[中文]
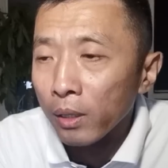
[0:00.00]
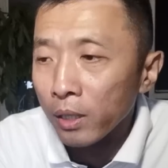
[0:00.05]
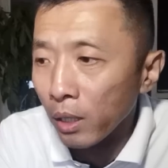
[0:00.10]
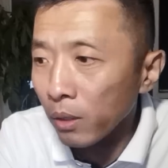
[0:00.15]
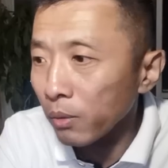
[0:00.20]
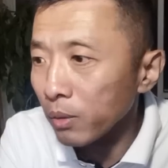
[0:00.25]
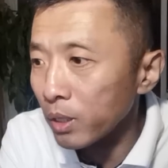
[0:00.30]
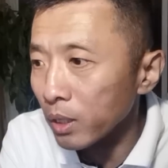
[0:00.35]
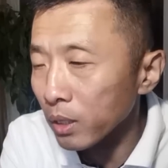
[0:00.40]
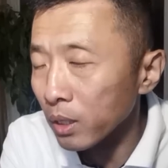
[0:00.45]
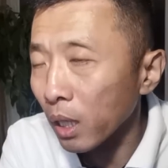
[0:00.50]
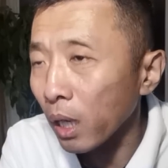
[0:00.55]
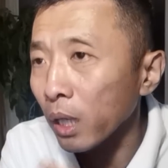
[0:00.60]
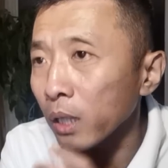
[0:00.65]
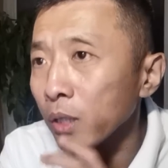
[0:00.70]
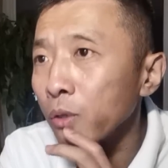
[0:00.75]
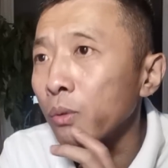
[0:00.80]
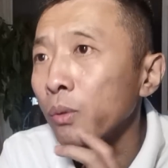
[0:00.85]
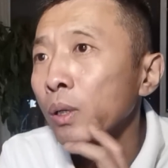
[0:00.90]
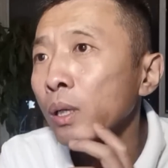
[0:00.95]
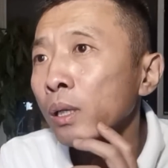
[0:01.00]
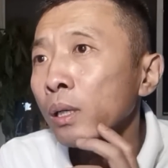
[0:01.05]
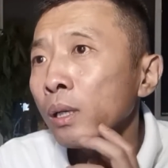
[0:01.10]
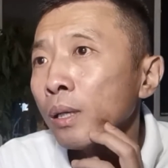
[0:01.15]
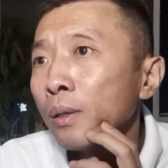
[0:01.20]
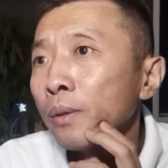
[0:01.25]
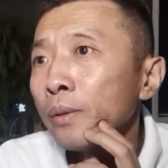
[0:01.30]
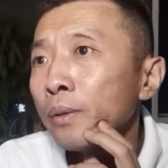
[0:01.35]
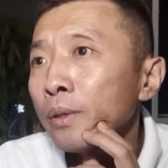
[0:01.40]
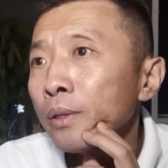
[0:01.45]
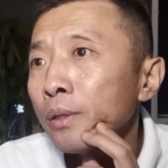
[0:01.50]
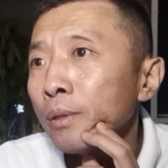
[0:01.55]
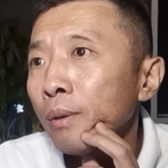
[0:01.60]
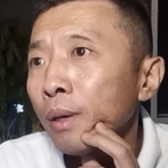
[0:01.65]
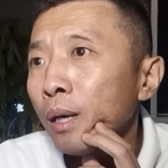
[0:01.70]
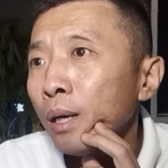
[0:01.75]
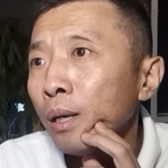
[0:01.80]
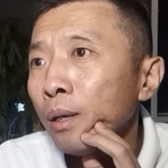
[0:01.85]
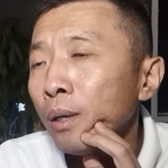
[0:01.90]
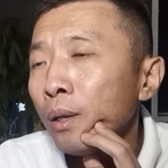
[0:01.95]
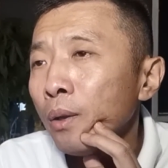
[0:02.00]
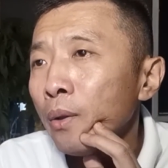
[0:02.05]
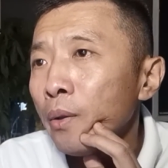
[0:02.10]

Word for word: 然后警察就过来了，是吧？